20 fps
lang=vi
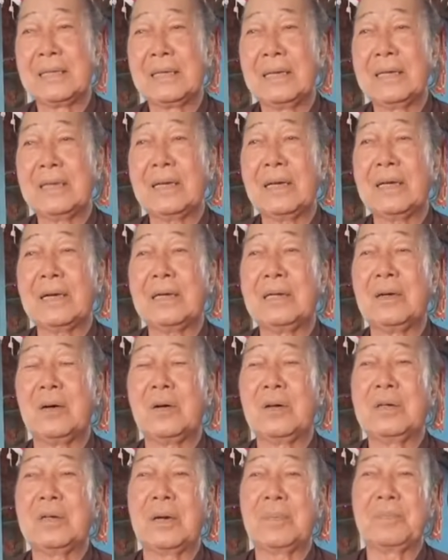nên cái cơ
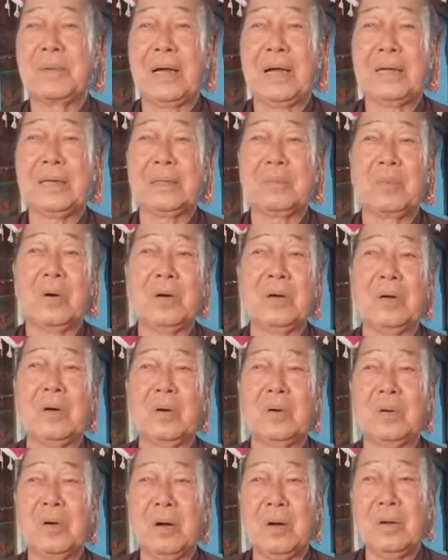hội gặp lại là một cơ
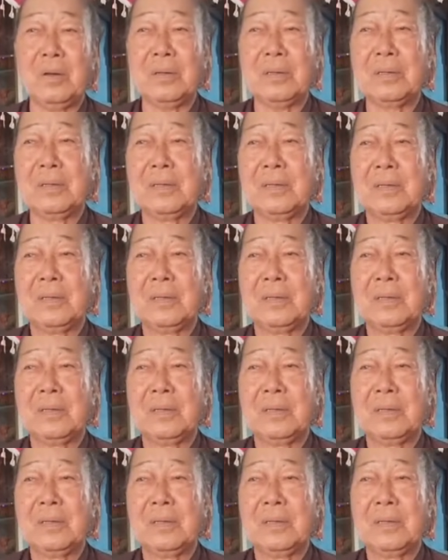hội khó